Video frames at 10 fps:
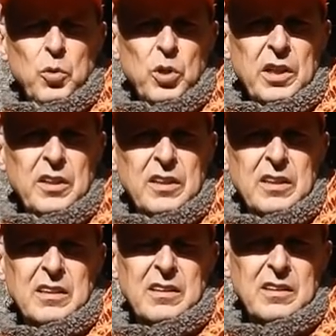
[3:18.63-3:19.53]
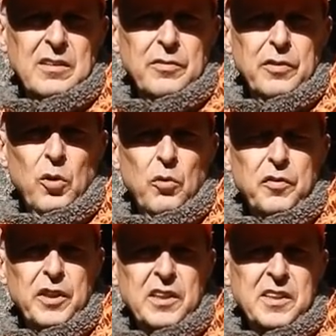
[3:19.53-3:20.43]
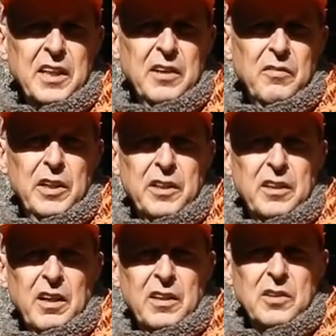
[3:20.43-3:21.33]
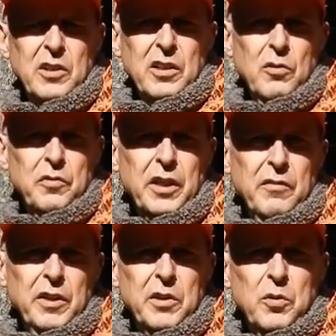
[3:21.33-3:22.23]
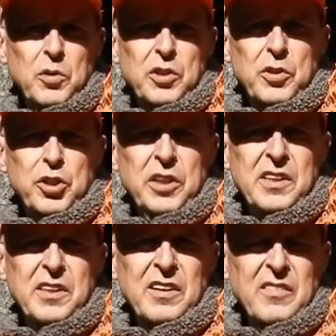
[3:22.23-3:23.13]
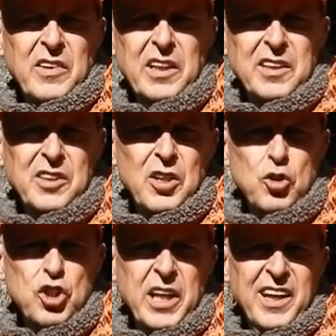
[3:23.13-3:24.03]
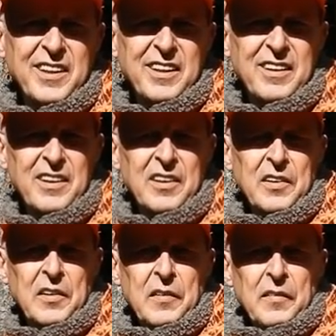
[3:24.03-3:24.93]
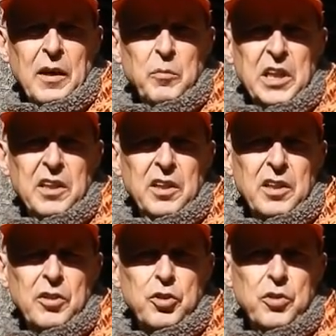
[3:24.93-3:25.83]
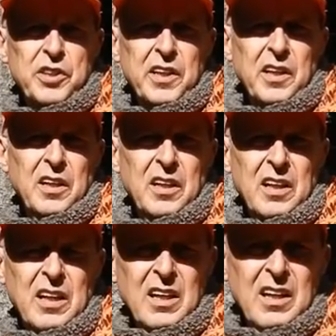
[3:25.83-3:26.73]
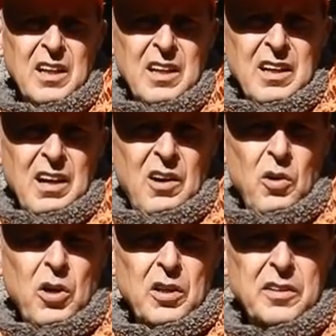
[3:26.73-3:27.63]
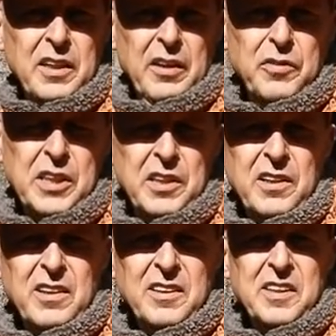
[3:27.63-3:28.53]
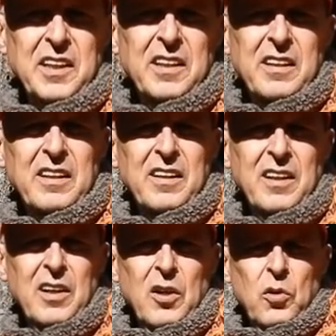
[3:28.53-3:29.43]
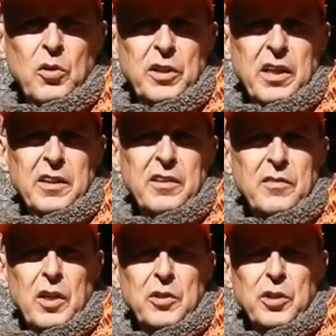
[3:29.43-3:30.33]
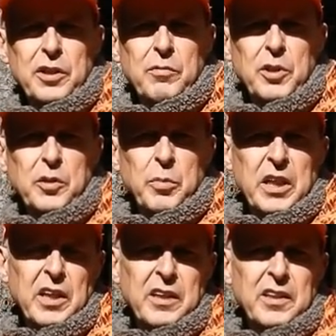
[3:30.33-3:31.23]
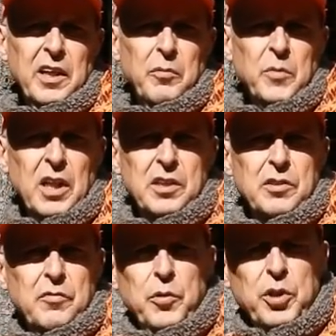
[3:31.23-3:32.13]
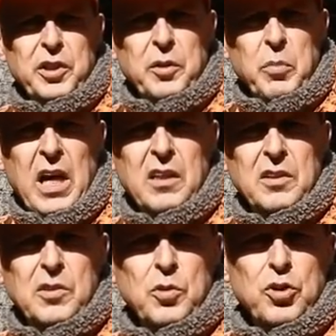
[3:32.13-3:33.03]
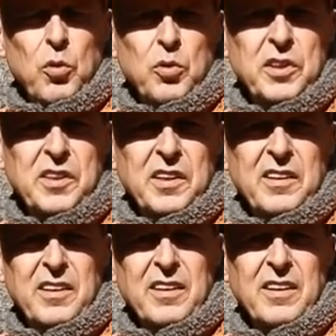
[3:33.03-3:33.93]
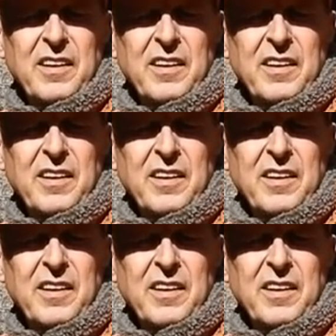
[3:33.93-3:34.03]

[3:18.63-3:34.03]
nur äh, verhoffendes Rehwild, also auf Rehwild nur zu schießen, wenn es steht, damit die Schüsse auch treffsicherer sind. Und dann natürlich wird er bekannt geben, dass führende Bachen zu schonen sind,